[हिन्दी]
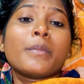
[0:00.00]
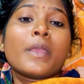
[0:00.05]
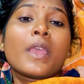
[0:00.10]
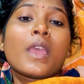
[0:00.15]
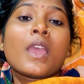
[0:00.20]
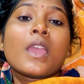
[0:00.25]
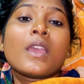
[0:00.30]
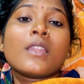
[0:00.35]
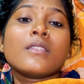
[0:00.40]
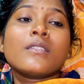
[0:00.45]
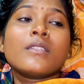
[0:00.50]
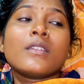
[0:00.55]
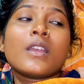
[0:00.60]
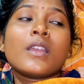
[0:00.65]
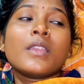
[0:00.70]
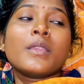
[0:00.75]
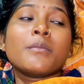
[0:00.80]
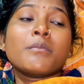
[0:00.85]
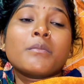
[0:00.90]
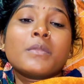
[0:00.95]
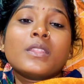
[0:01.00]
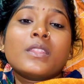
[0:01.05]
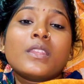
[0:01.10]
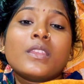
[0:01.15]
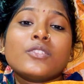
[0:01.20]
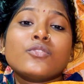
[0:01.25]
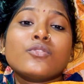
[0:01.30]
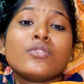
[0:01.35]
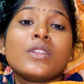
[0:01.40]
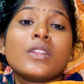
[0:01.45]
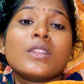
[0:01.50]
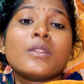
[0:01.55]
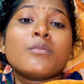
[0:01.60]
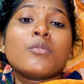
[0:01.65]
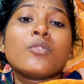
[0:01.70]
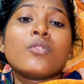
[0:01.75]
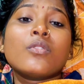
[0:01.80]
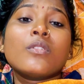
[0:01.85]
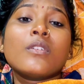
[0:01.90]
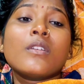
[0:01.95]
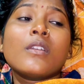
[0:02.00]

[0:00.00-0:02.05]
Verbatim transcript: पैर का हिम्मत है जो गर्म हो